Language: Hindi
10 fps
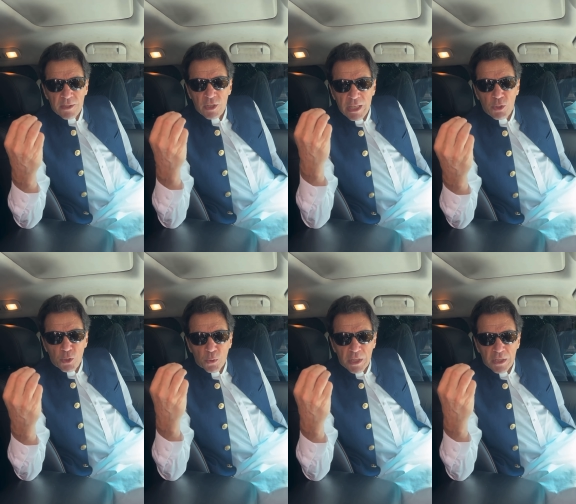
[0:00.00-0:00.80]
तीन
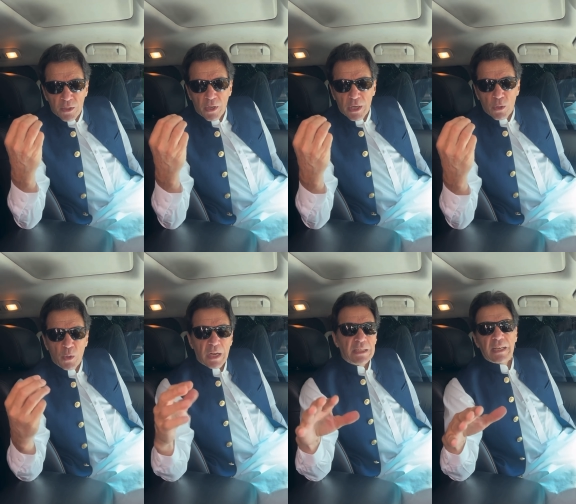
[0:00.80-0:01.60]
शूटर जिन्होंने
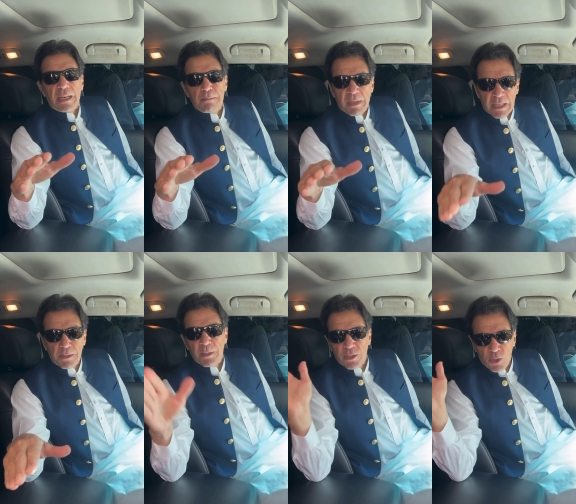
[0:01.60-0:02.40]
गोलियां चलाई
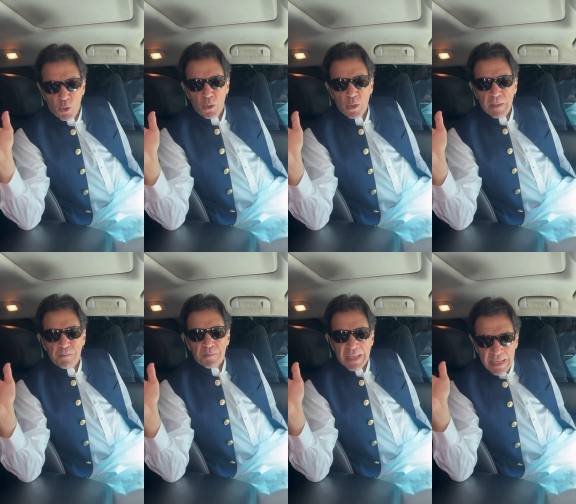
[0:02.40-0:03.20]
बनस्पत जो
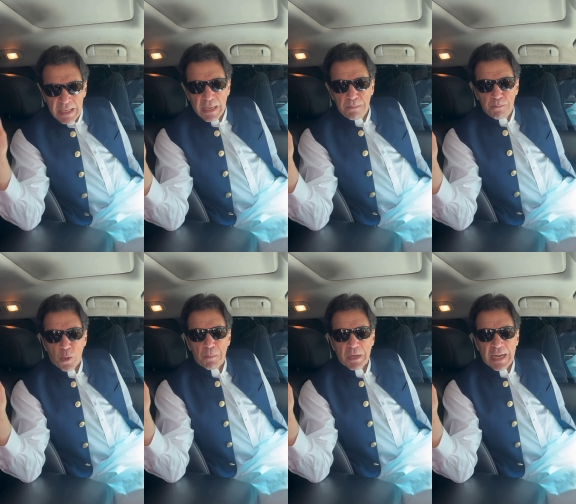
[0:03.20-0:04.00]
इनका
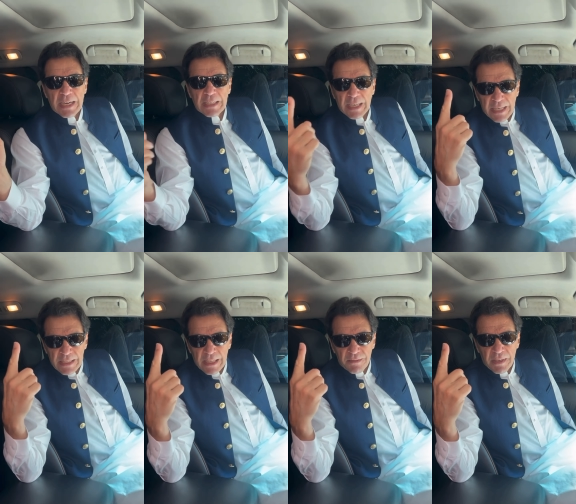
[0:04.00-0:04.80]
प्रोपागेंडा था कि
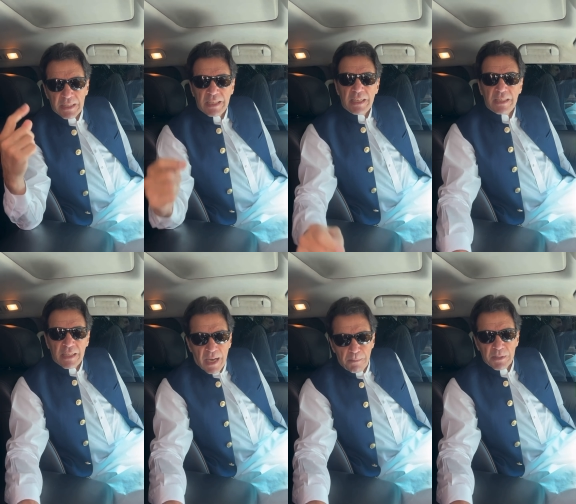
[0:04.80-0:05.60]
सिर्फ एक दिन ही
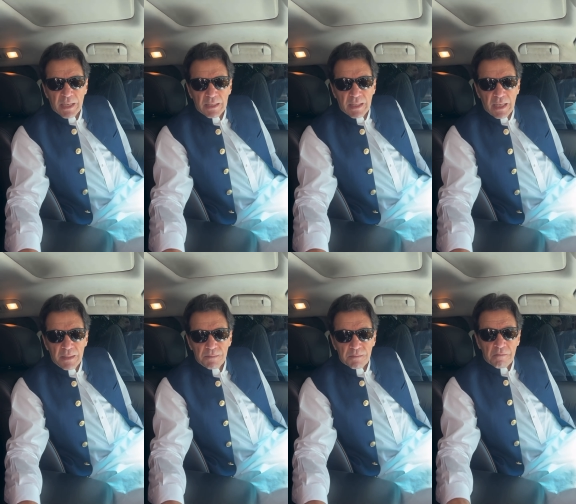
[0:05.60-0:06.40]
इंतहा पसंद था
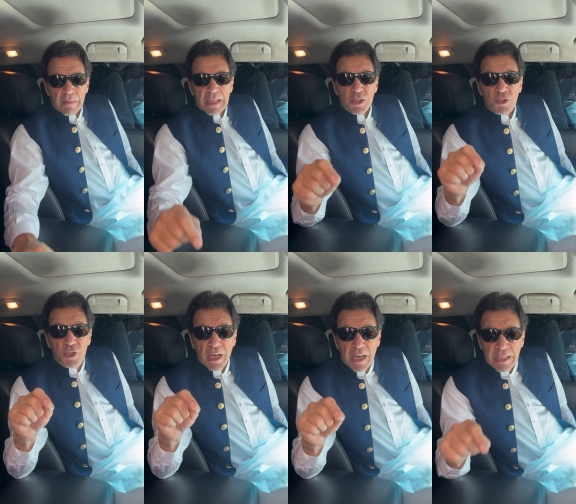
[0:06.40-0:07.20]

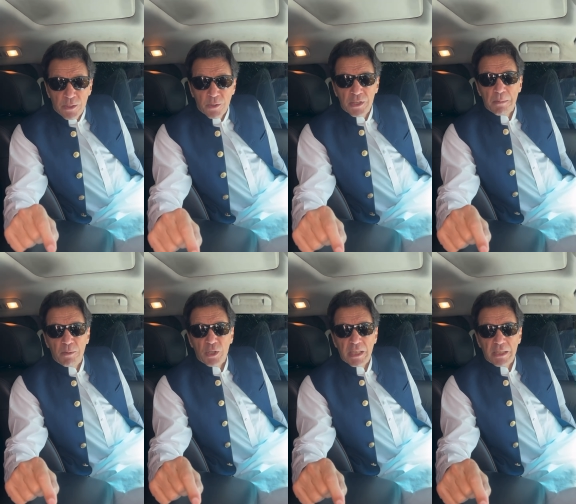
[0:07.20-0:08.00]
जीआईटी को
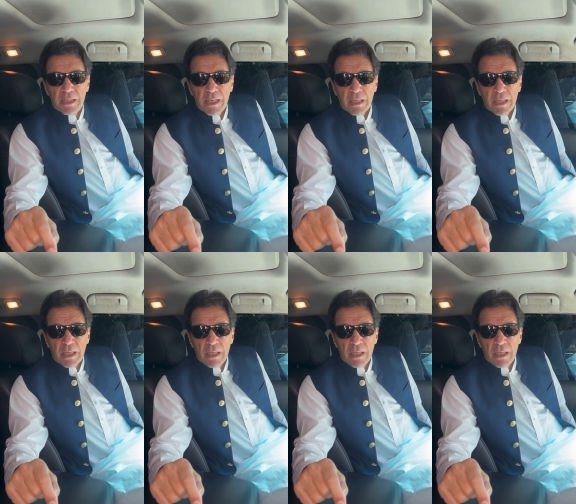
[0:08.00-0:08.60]
सेबोटाज किया गया